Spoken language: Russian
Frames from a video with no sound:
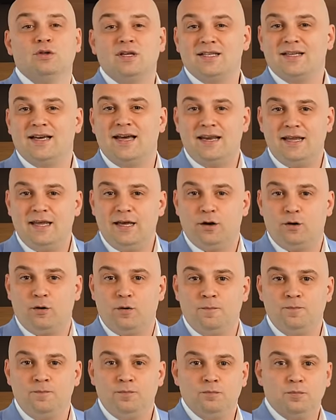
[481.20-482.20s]
у нас карьеру.
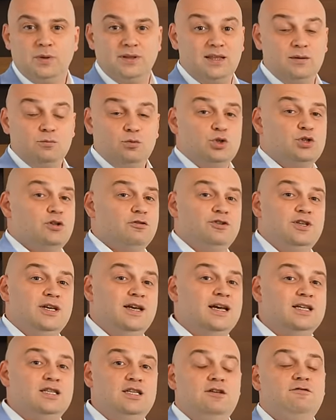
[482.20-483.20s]
Потому что в
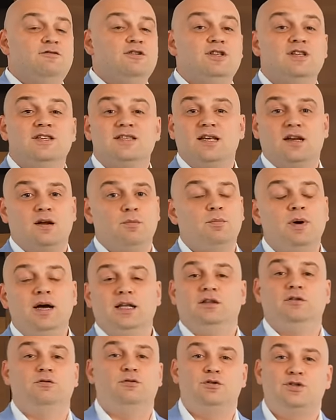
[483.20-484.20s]
негативе не
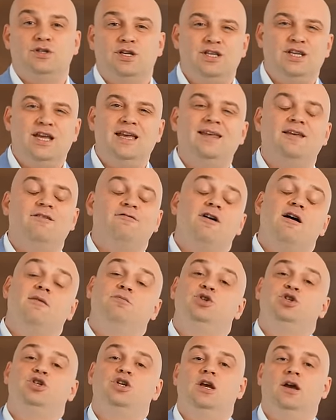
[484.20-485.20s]
зарабатываются деньги
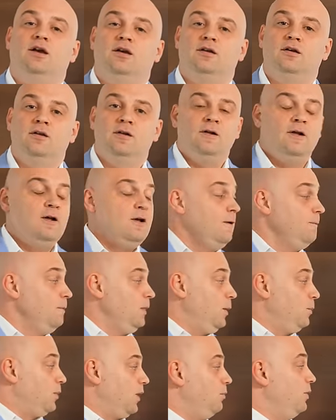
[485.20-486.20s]
вообще.
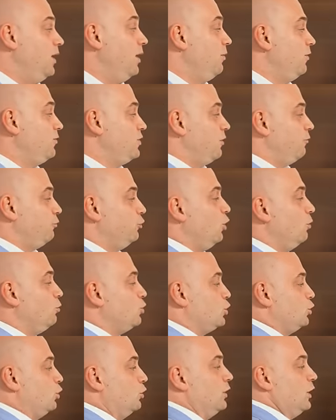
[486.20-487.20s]
Проблема вся в том,
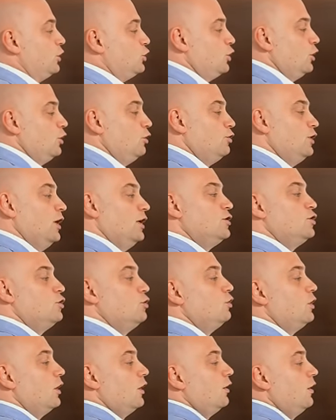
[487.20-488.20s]
что наши люди
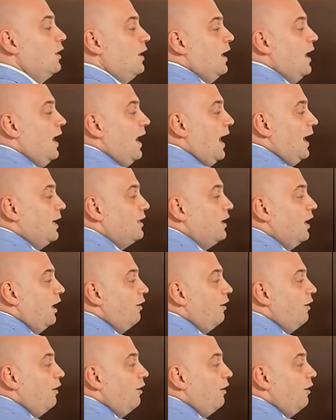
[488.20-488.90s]
отсюда, они